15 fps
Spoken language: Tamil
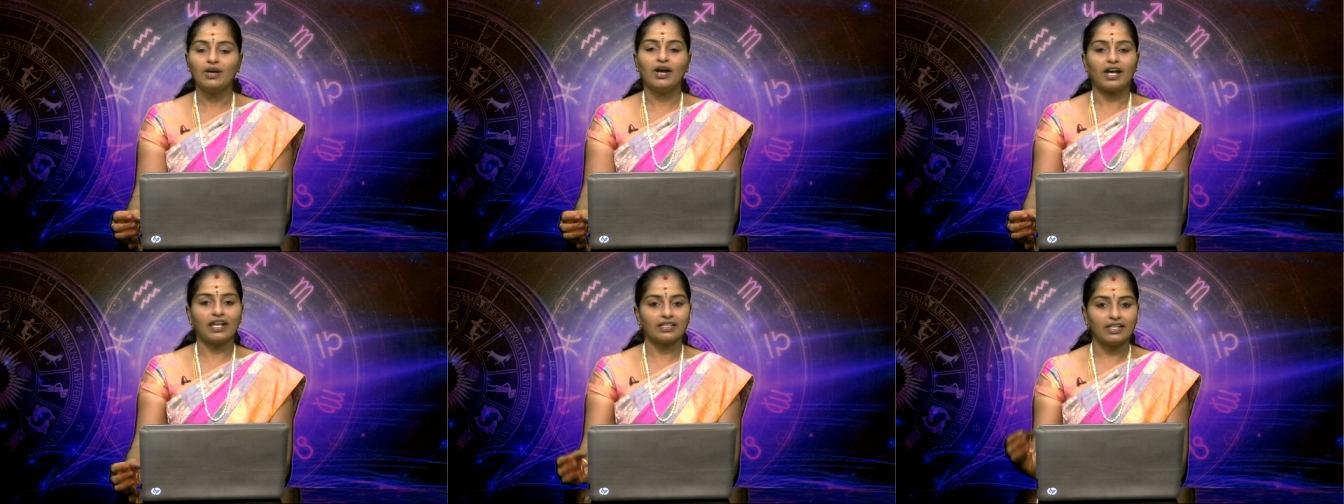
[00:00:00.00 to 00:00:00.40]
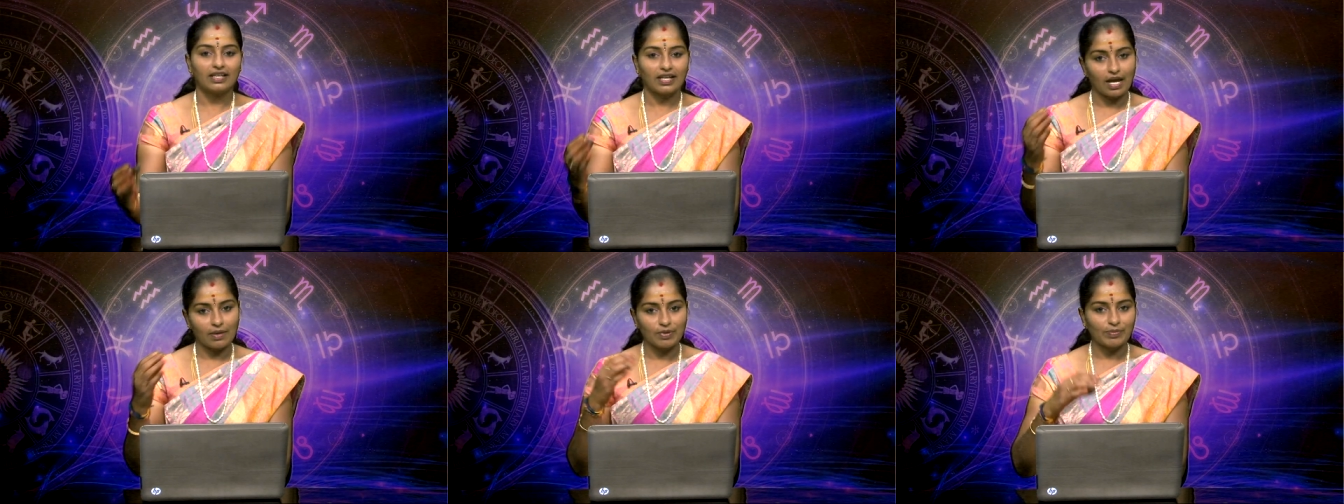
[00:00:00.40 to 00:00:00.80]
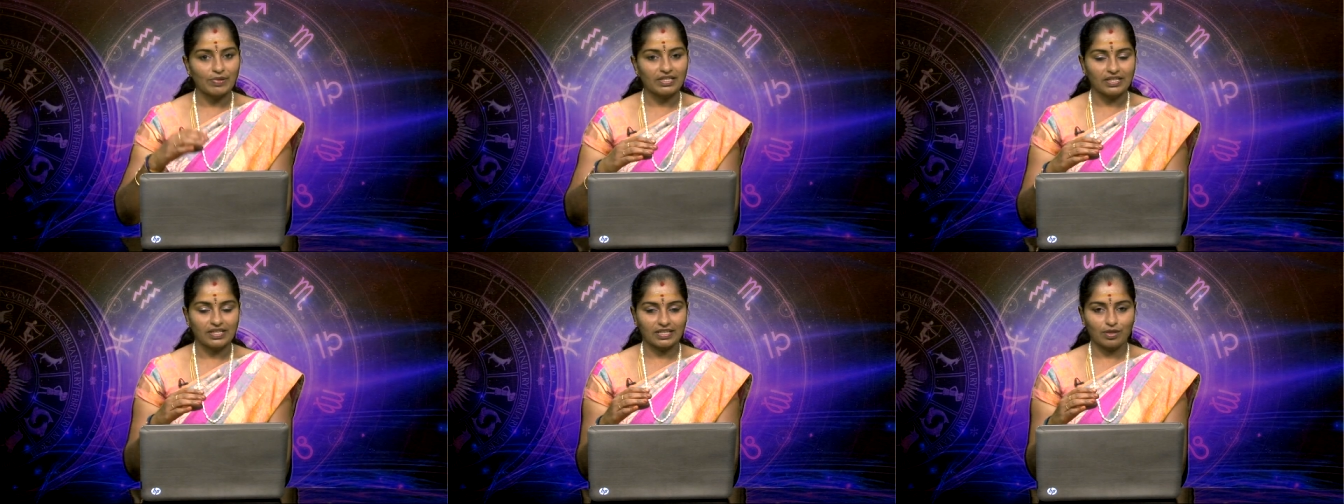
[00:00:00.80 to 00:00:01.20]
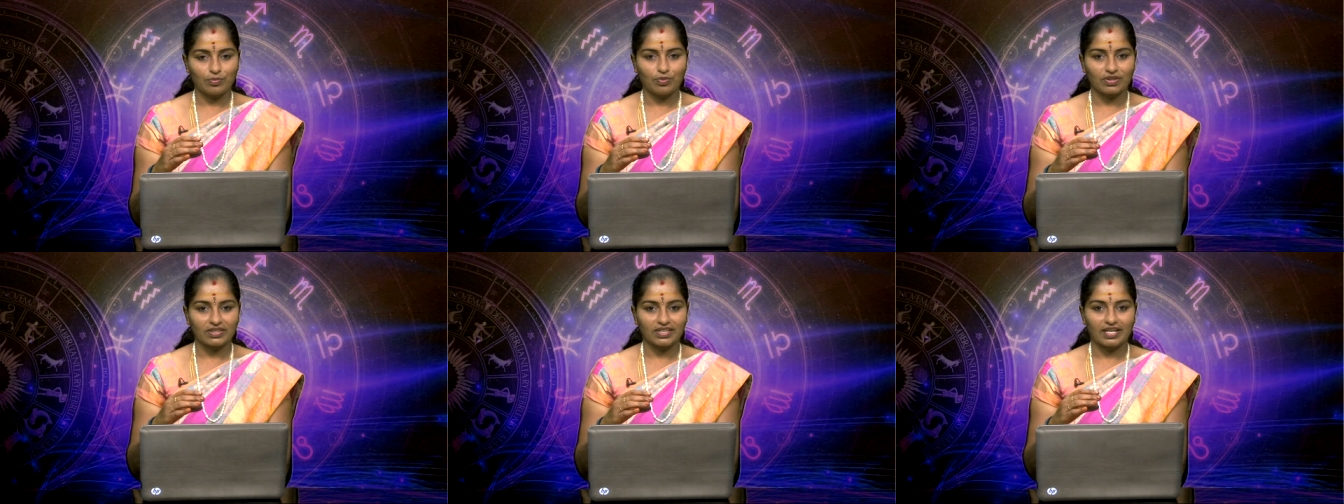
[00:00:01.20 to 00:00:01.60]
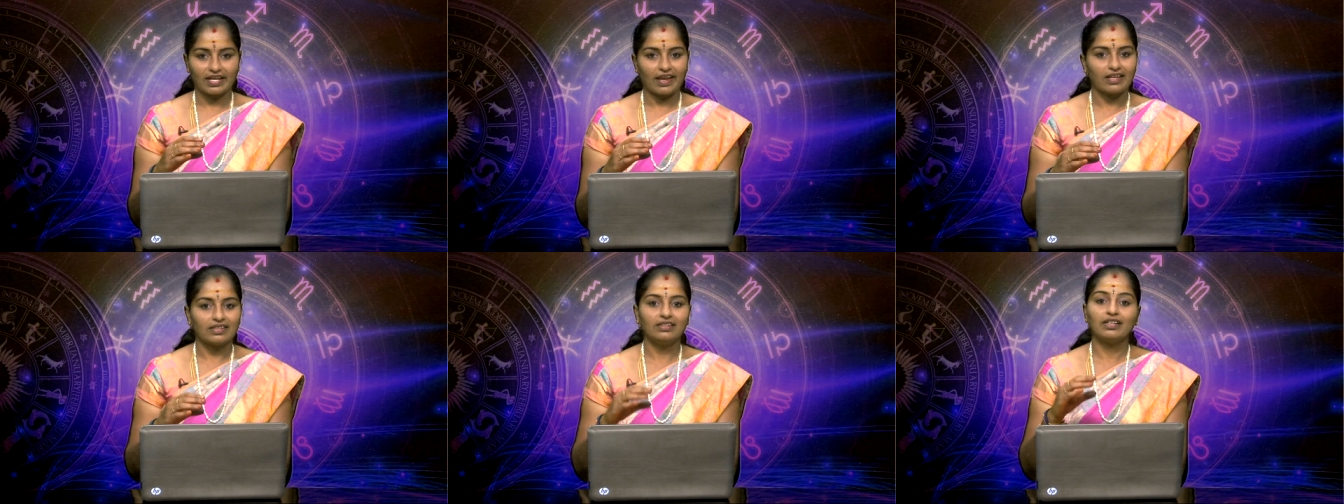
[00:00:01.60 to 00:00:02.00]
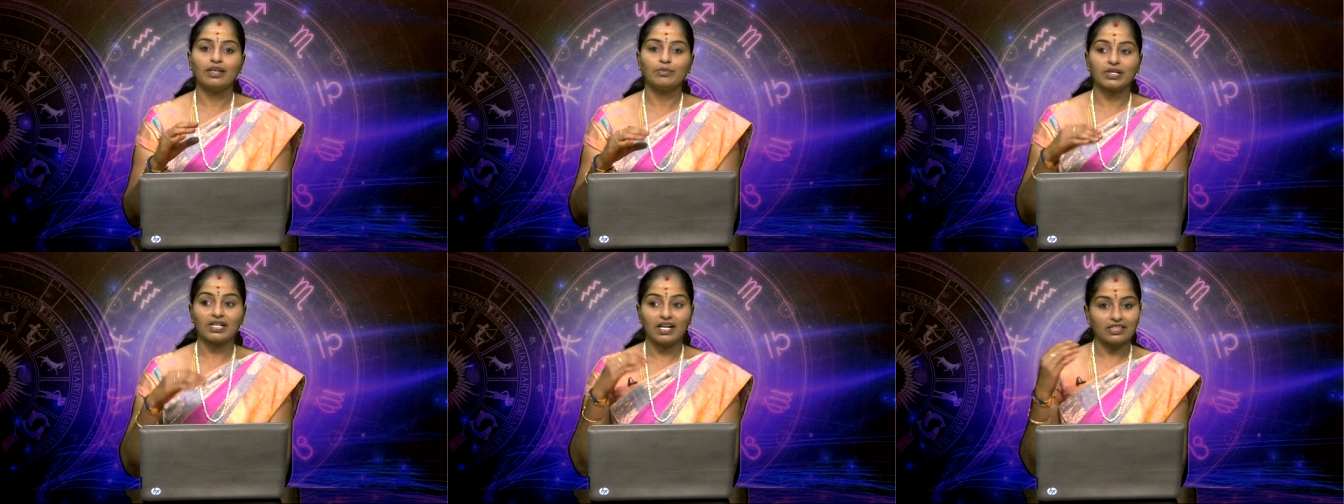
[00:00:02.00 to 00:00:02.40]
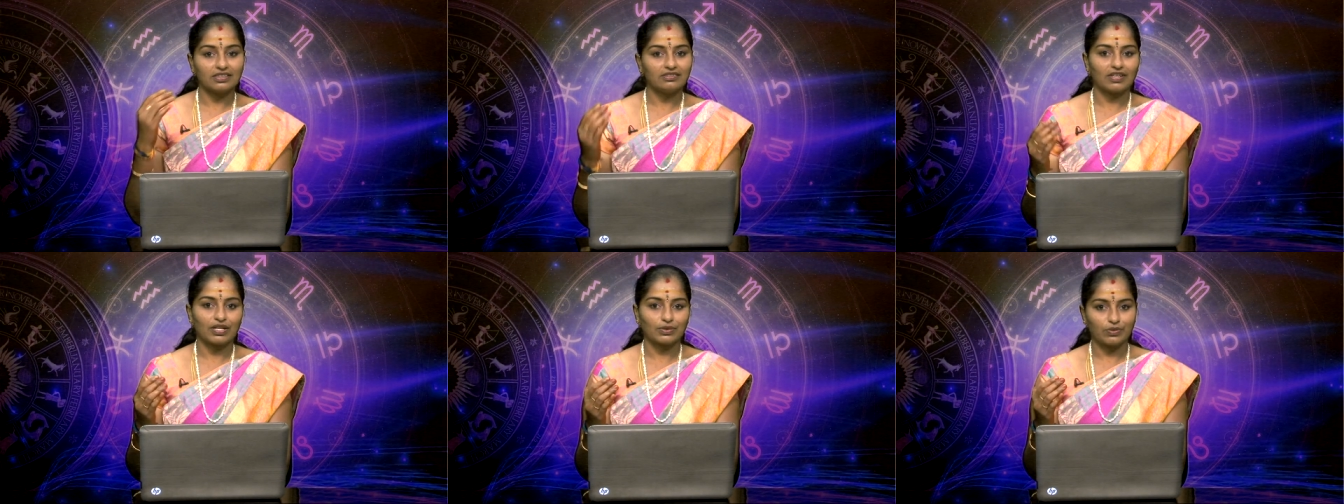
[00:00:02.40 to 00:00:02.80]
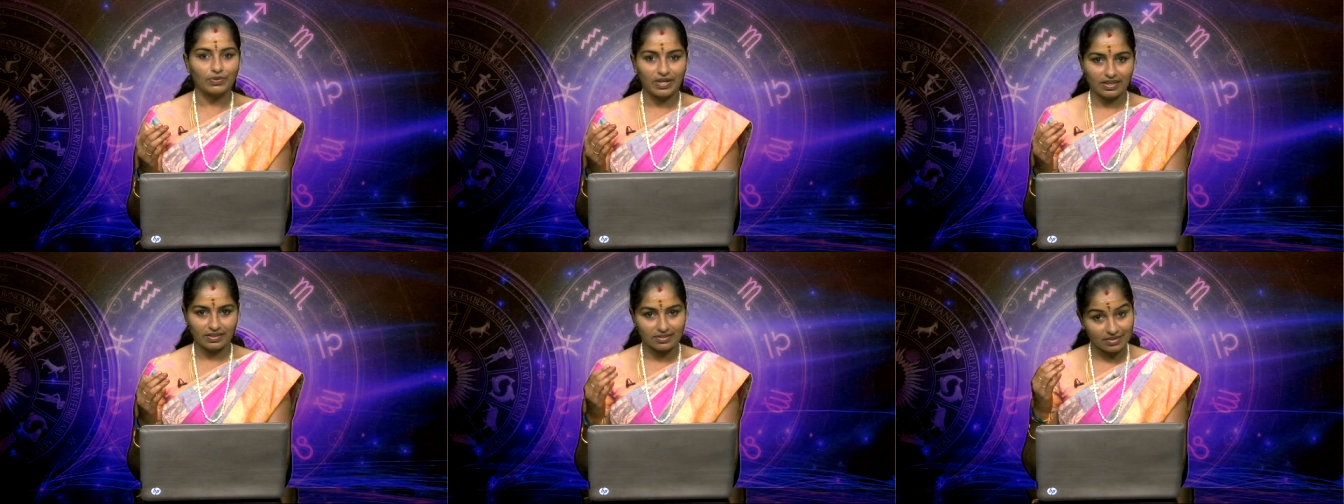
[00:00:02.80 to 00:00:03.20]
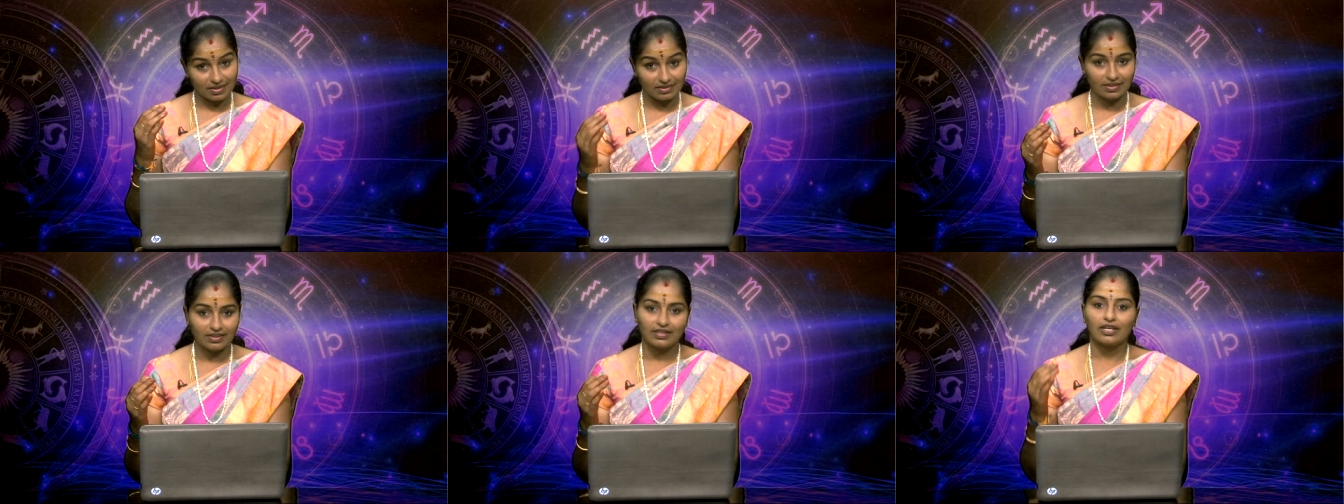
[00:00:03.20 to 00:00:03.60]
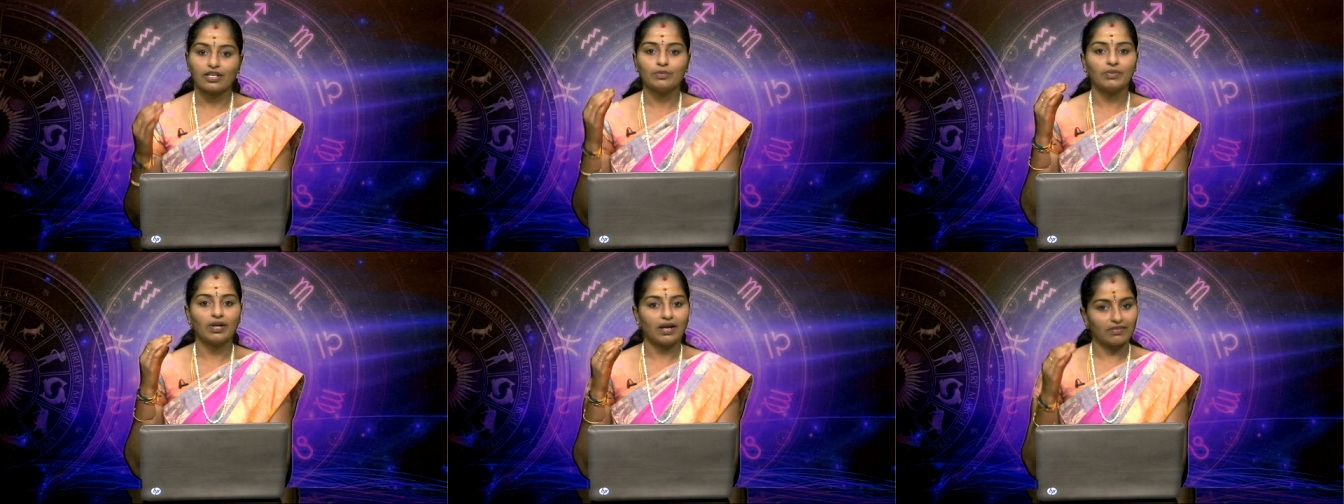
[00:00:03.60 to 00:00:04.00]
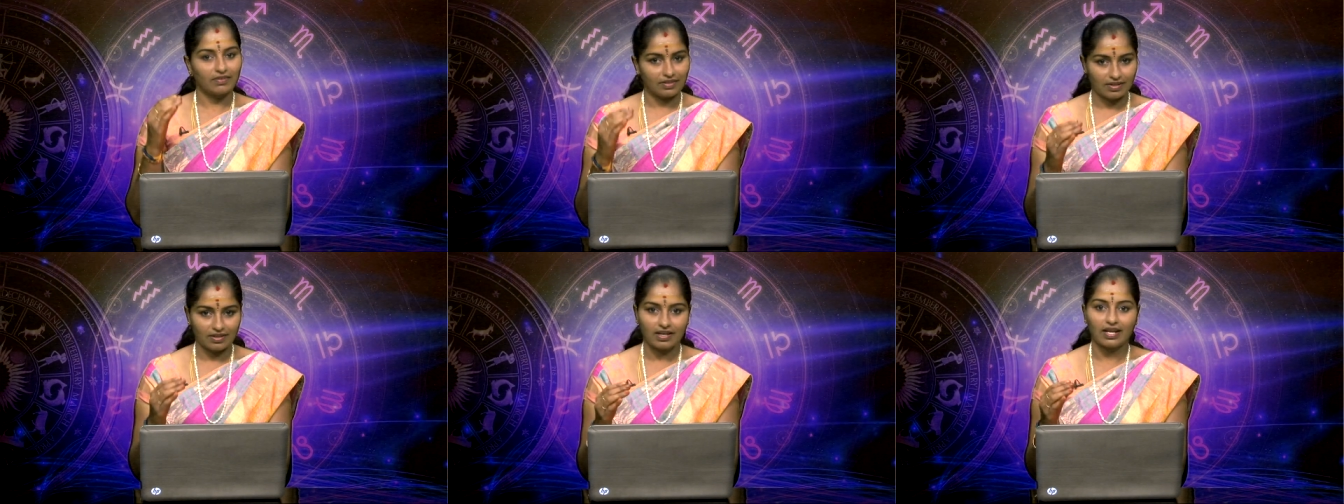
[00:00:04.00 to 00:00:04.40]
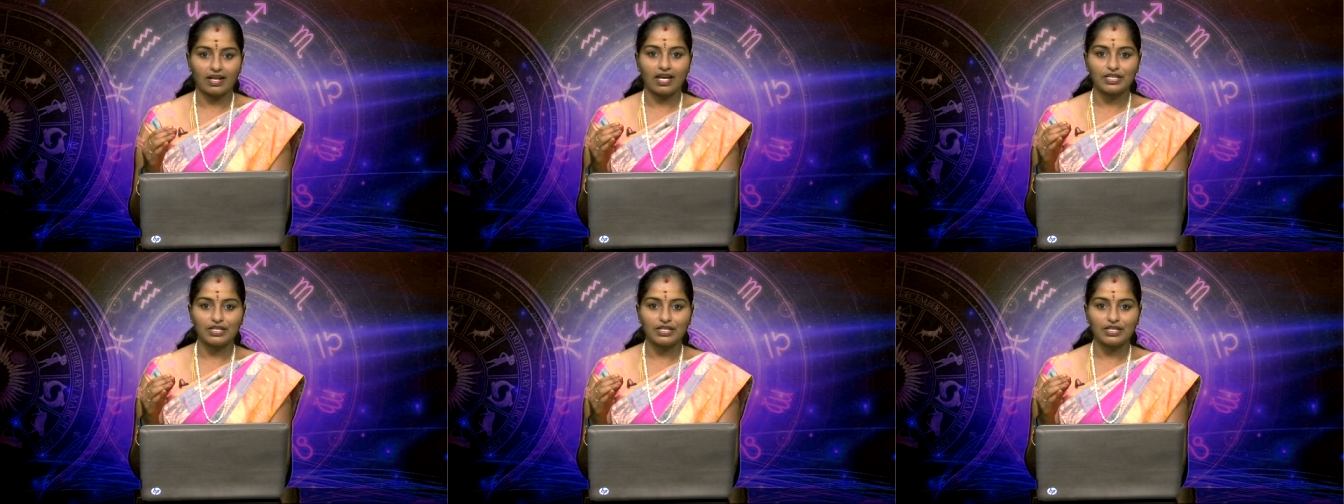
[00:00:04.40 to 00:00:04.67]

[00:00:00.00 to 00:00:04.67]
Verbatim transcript: அந்த நாம மட்டும் இருக்க போகிறது கிடையாது நமக்கு அடுத்து வரக்கூடிய அந்த சந்ததியினரும் அதில் நல்லா